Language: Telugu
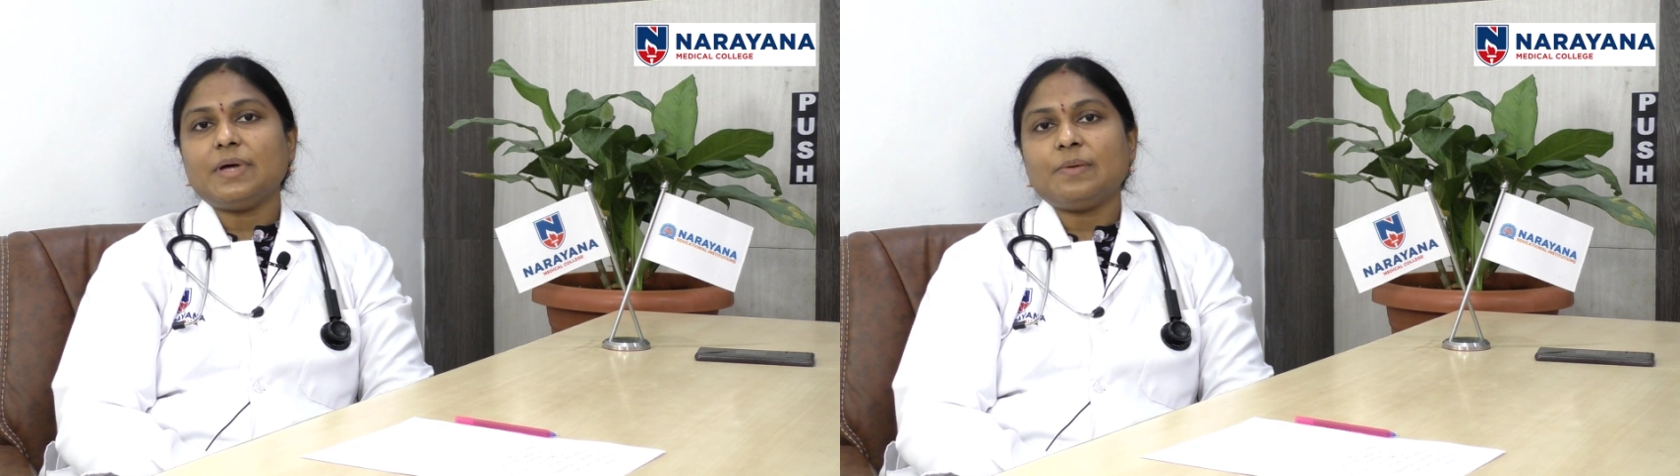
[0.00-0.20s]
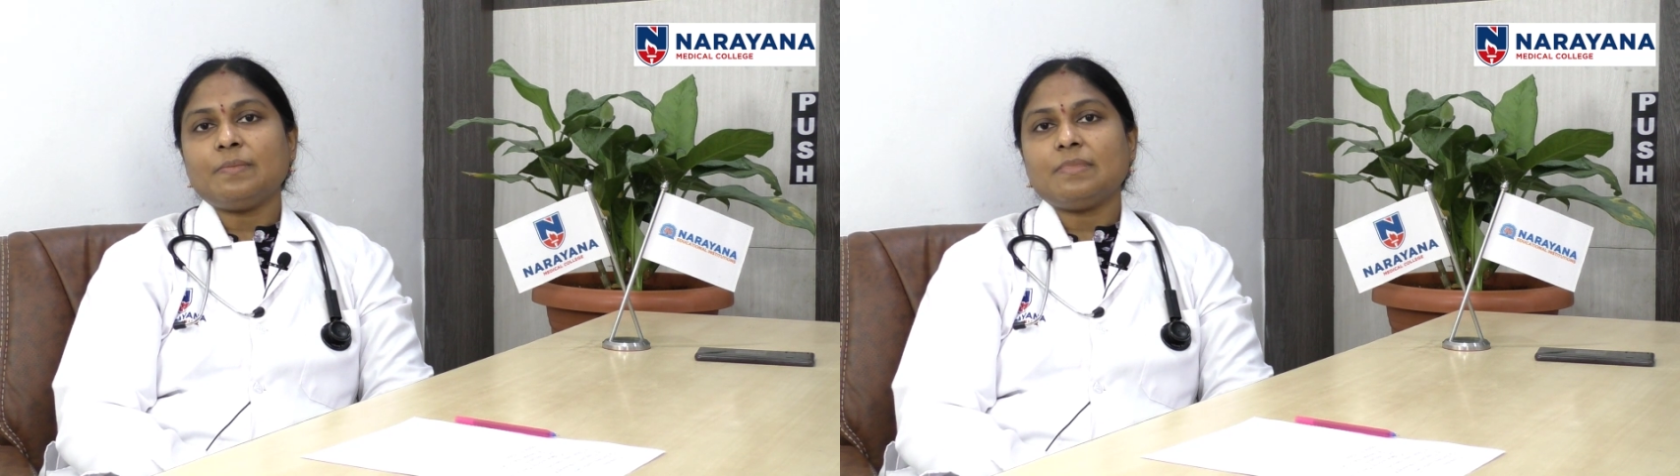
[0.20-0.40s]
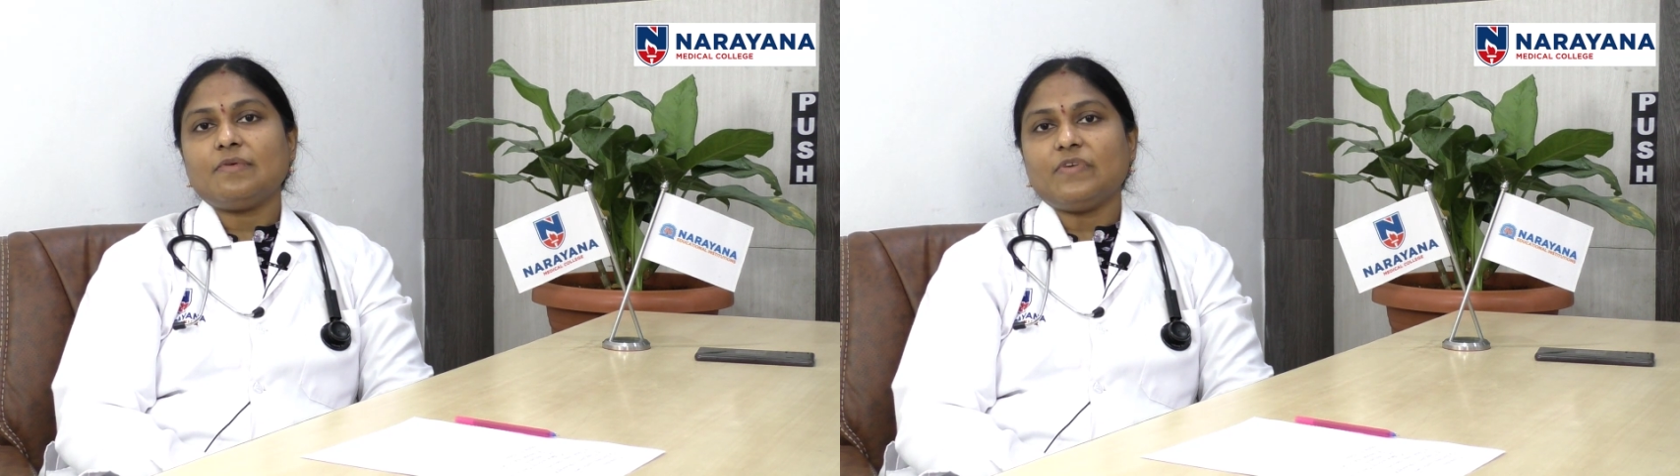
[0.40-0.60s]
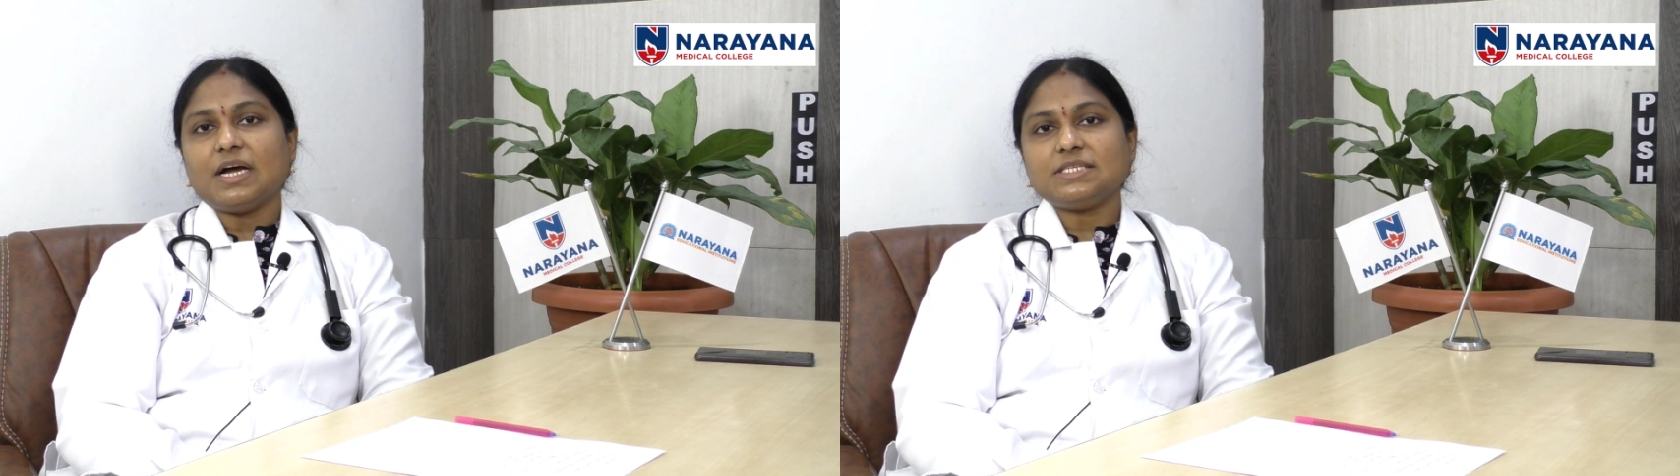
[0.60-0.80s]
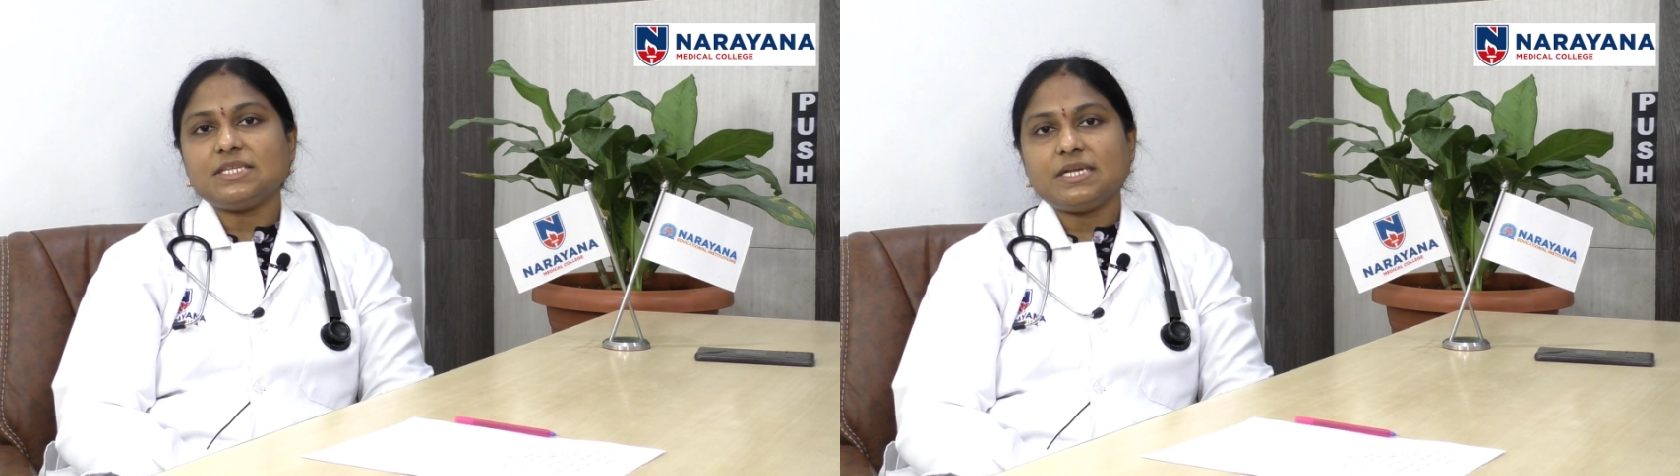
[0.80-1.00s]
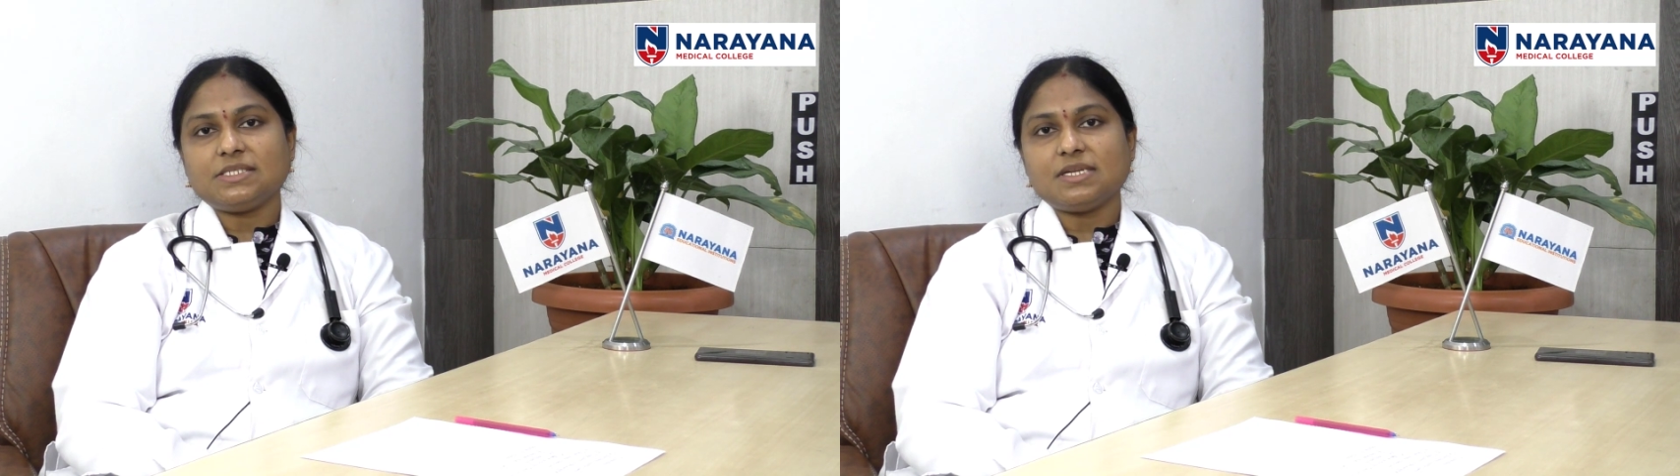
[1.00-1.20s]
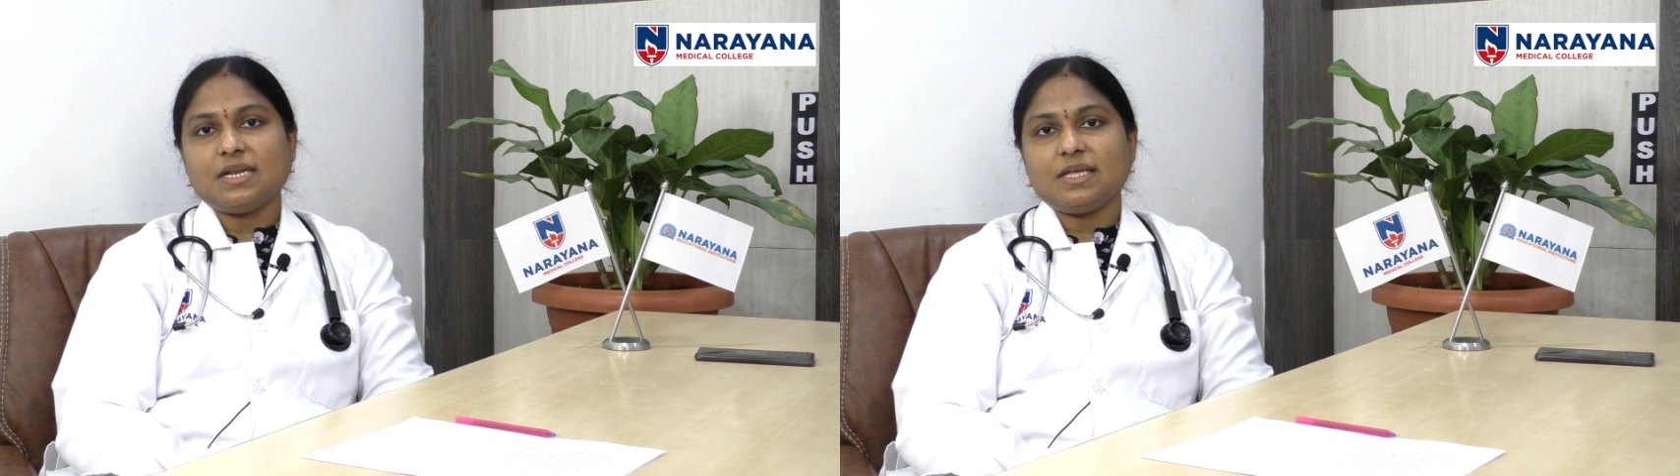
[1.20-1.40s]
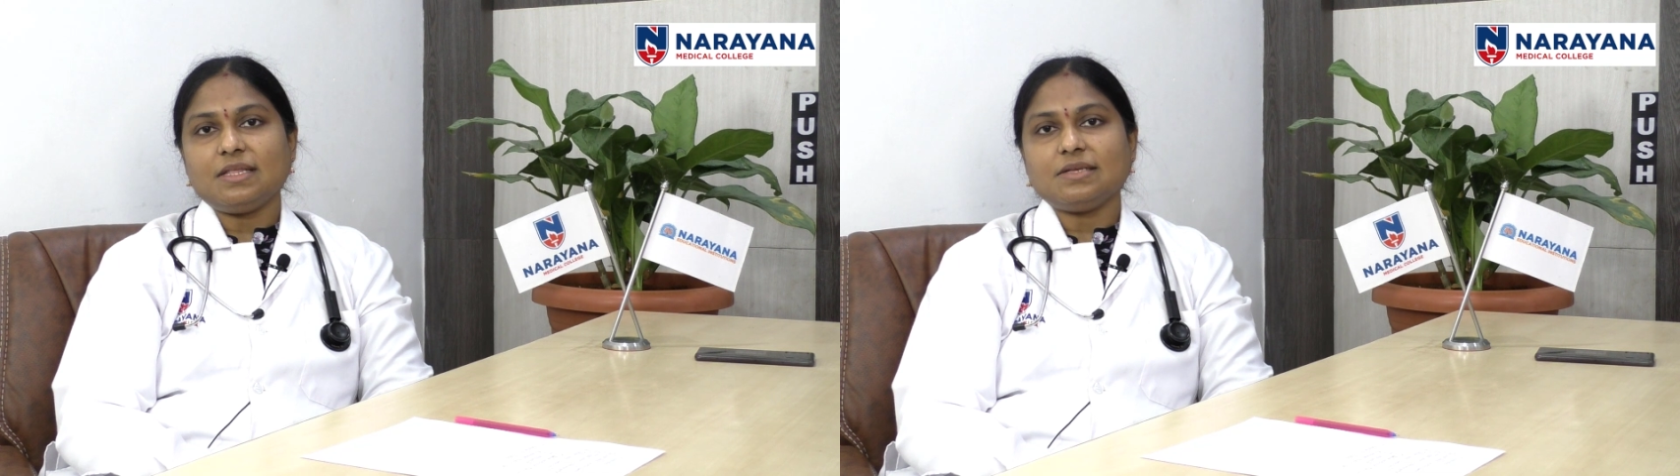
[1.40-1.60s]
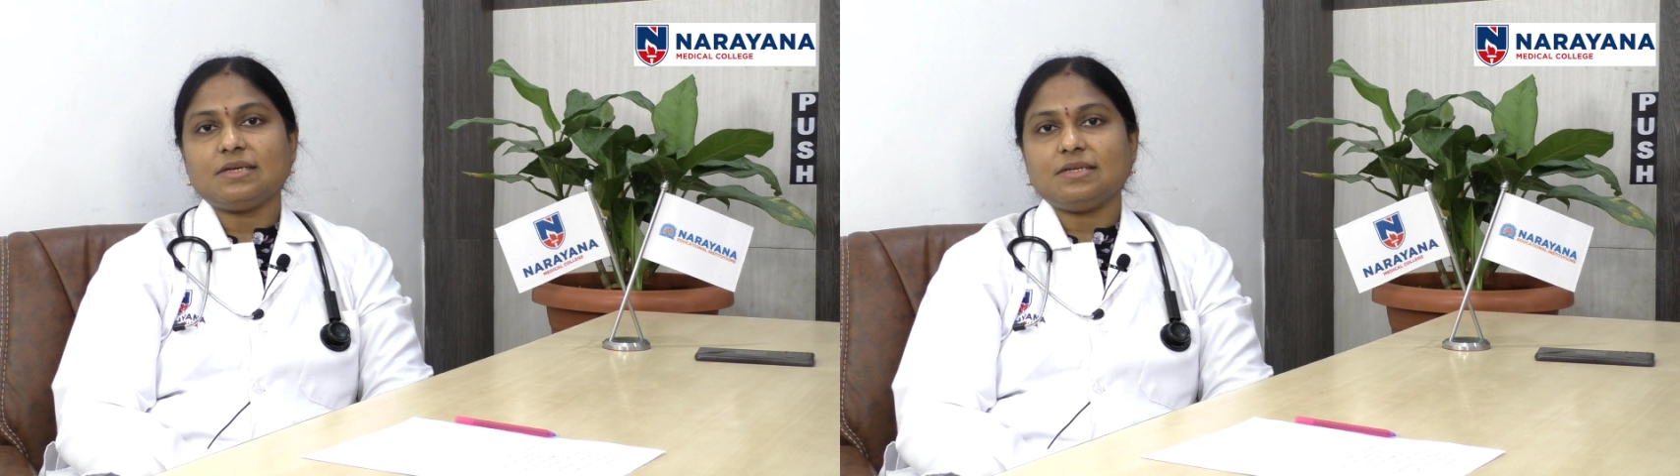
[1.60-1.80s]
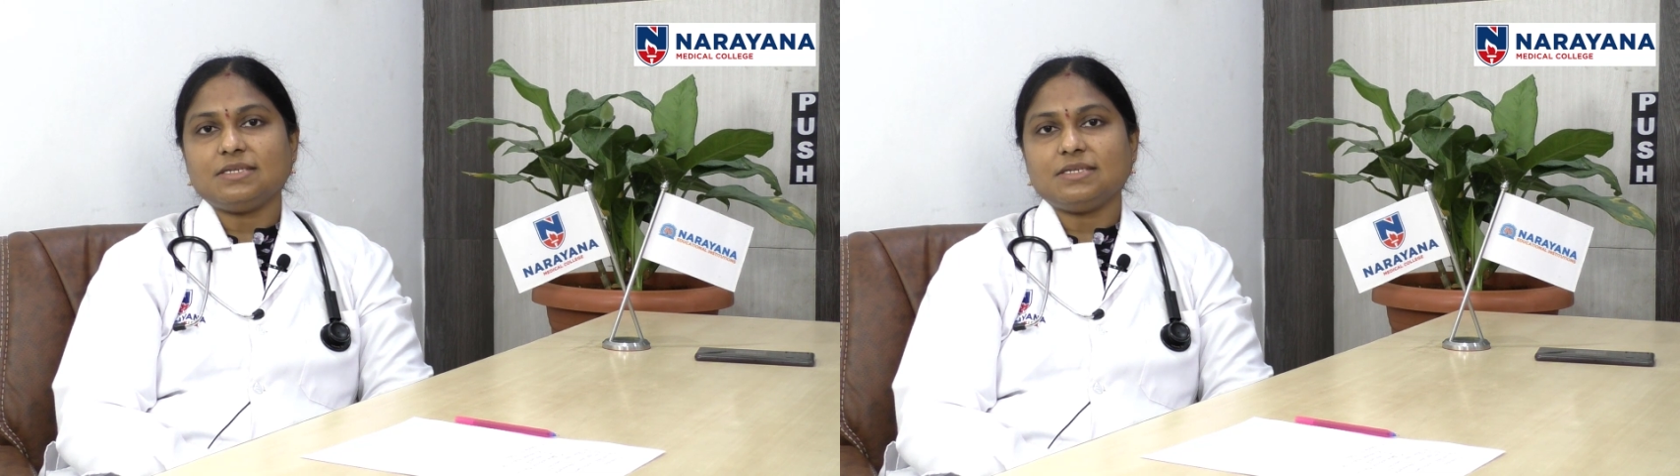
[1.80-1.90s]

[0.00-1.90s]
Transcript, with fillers: మనం వ్యాక్సినేషన్ అనేది